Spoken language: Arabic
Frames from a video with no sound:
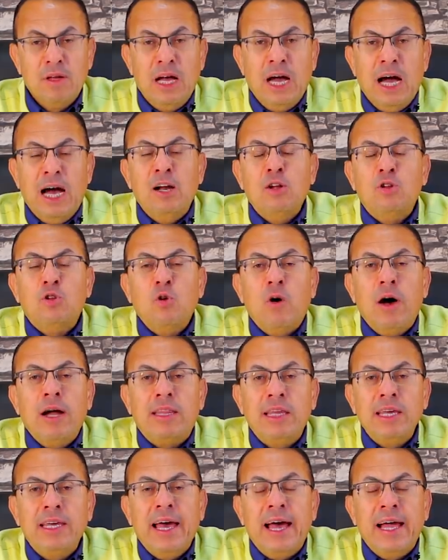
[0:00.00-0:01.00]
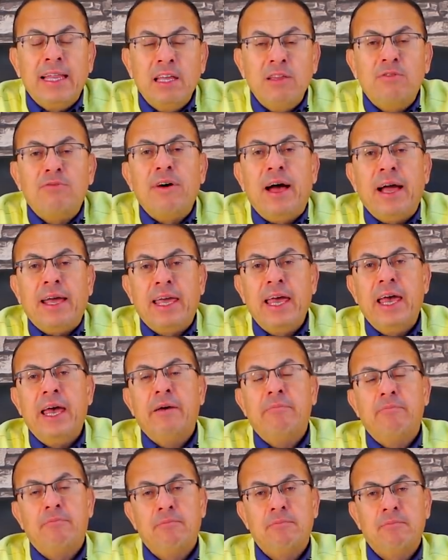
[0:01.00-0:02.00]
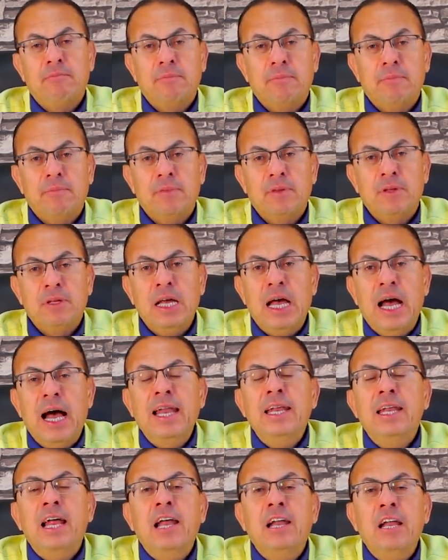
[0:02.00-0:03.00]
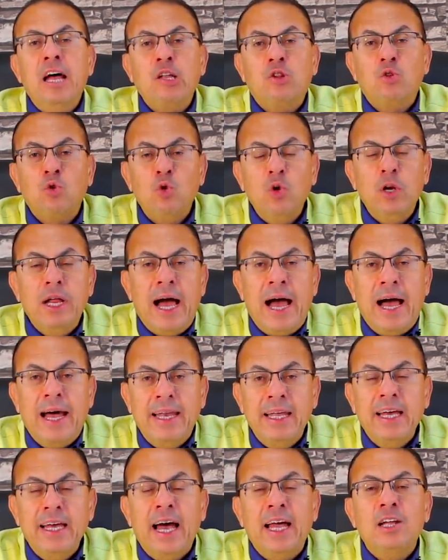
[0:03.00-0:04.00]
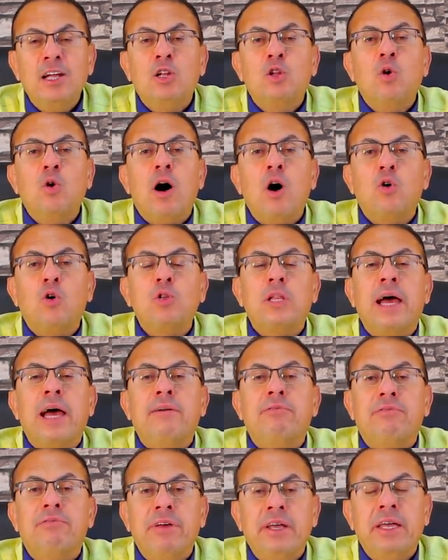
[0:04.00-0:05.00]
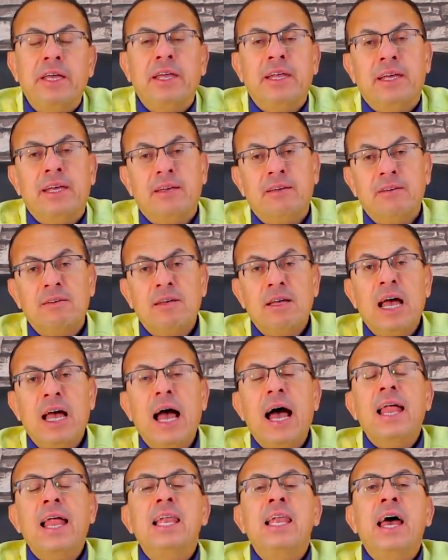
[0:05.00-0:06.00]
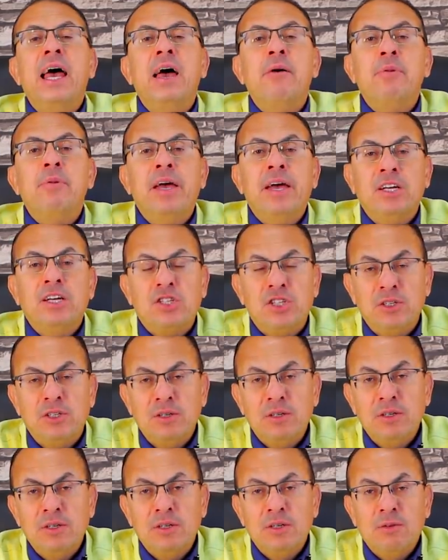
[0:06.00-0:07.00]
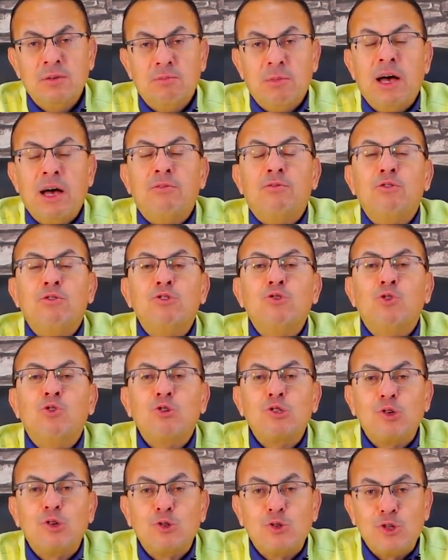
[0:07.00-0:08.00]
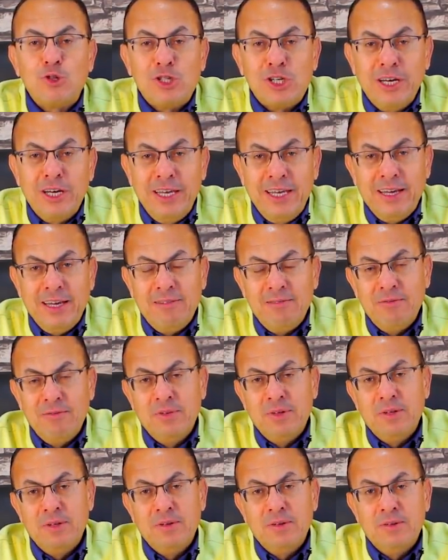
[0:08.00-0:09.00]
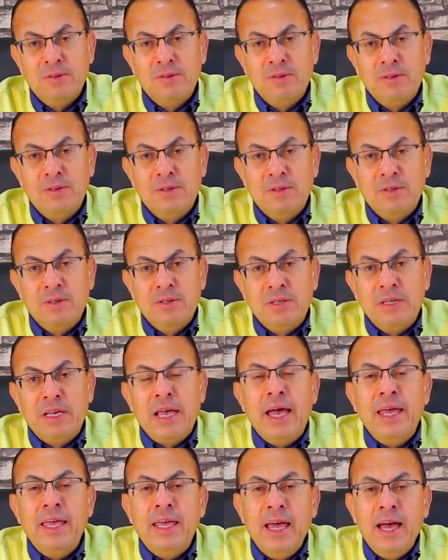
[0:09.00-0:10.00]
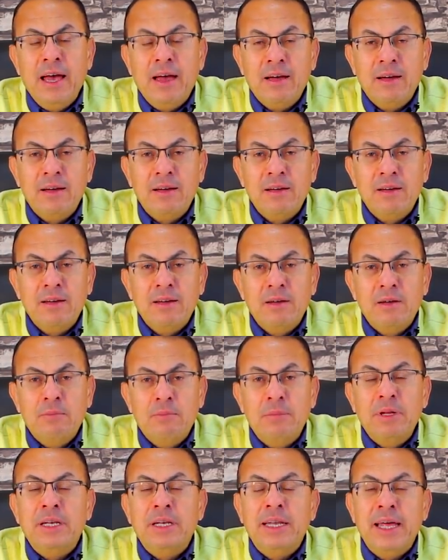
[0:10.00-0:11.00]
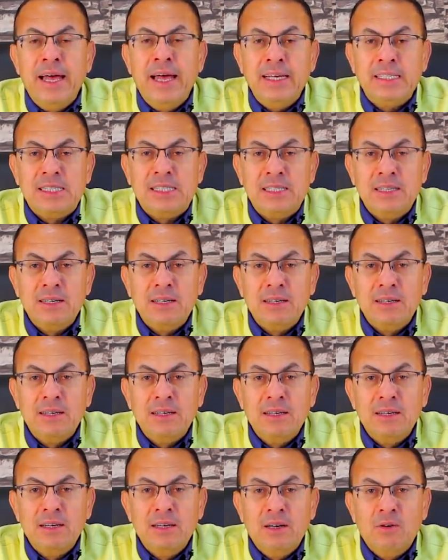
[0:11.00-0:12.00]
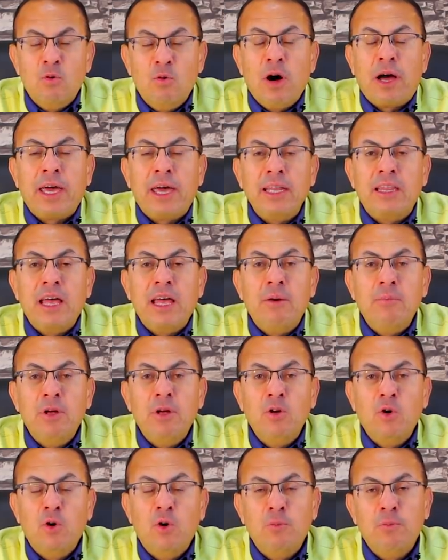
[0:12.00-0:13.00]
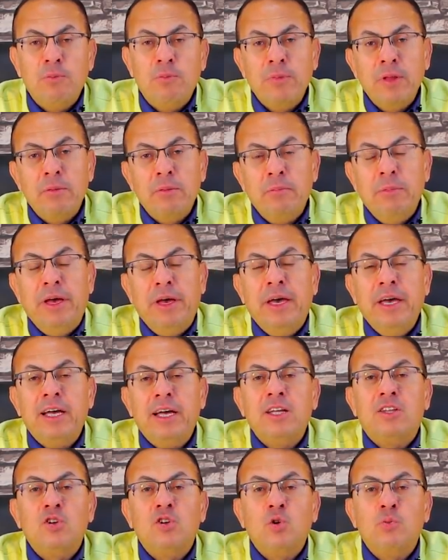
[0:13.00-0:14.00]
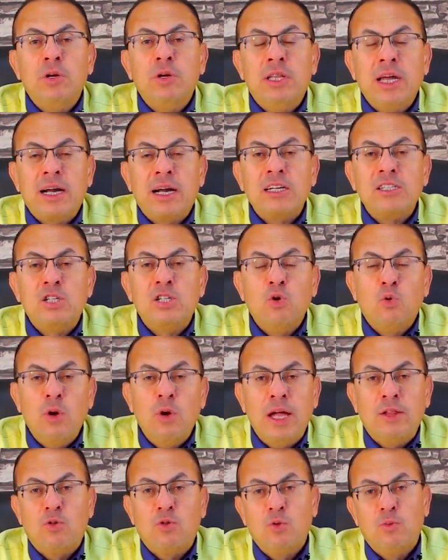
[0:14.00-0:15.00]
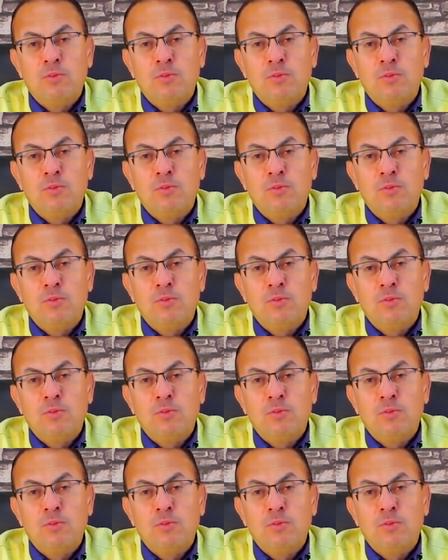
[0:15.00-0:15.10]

قالت له هتيجي هتدفع كام قال لها لا تقولي عليه قالت له اخد 2000 جنيه قال لها ماشي ما هي فلوس دروس خصوصية جاية من ناس واخدها منهم بحجة انه بيدرس لولادهم